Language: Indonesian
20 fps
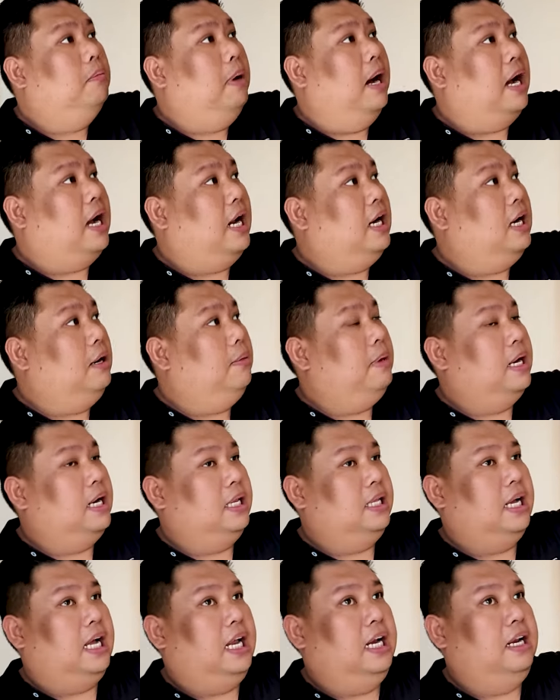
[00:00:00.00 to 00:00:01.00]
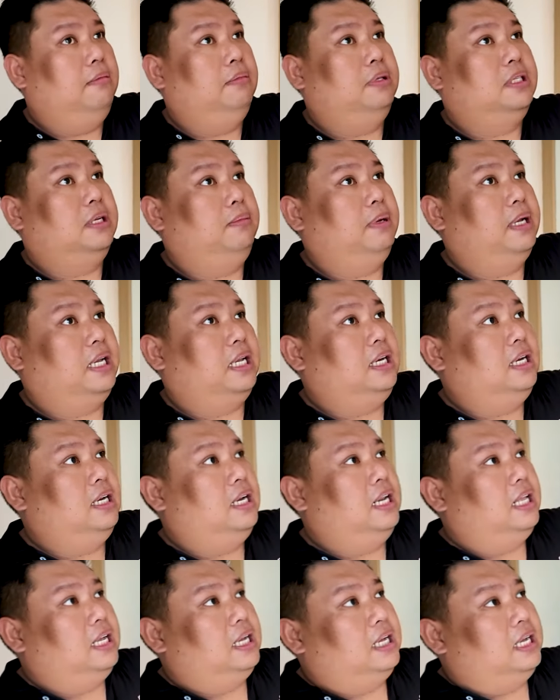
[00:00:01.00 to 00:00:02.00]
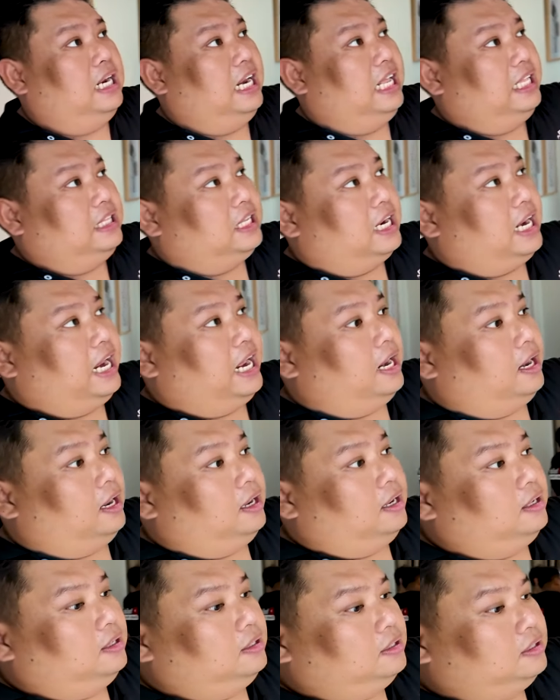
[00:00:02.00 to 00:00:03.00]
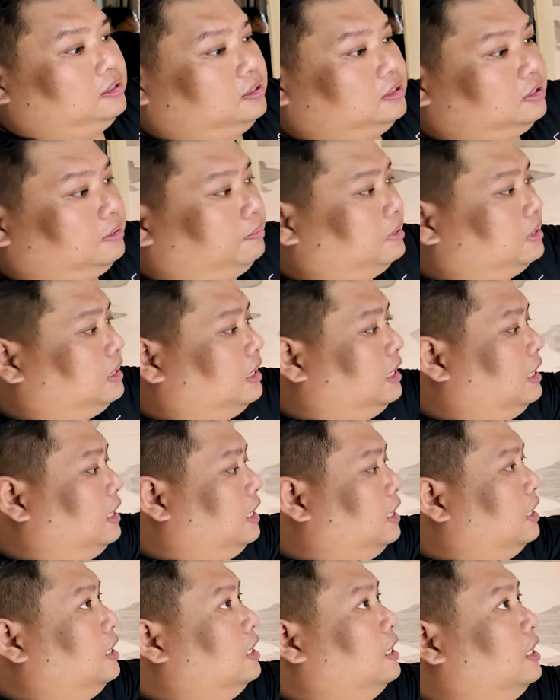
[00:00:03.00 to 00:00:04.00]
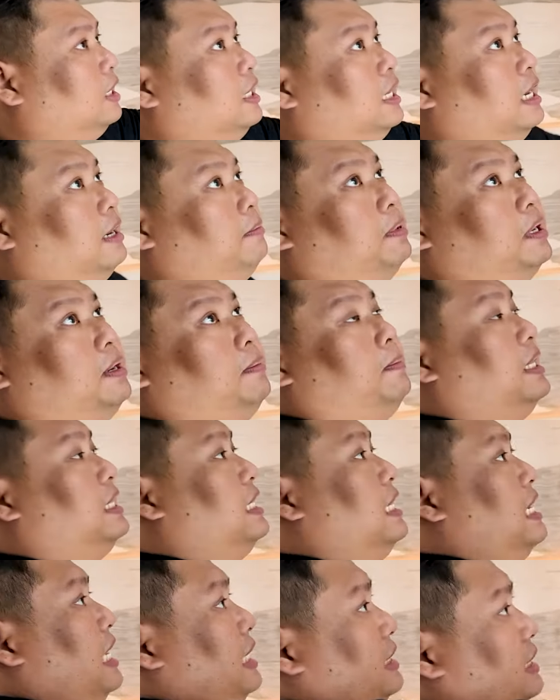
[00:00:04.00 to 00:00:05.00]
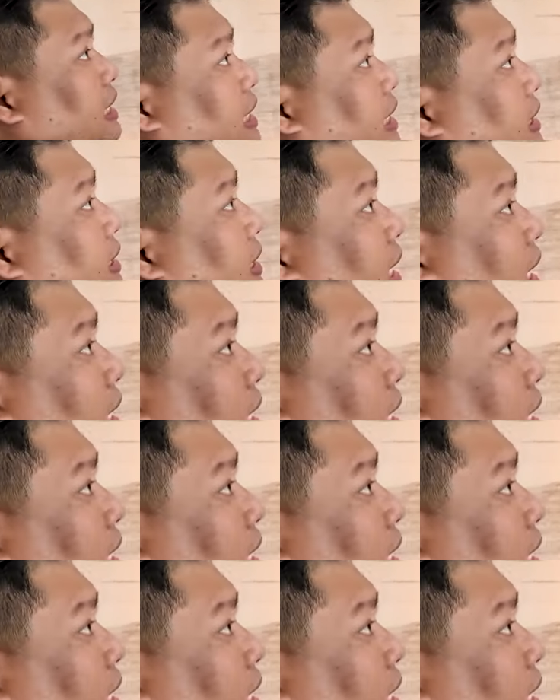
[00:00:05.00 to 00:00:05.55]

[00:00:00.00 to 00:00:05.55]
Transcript: Bahkan lemarinya kalian bisa bikin ngeletter L seperti ini. Dan penempatan AC nanti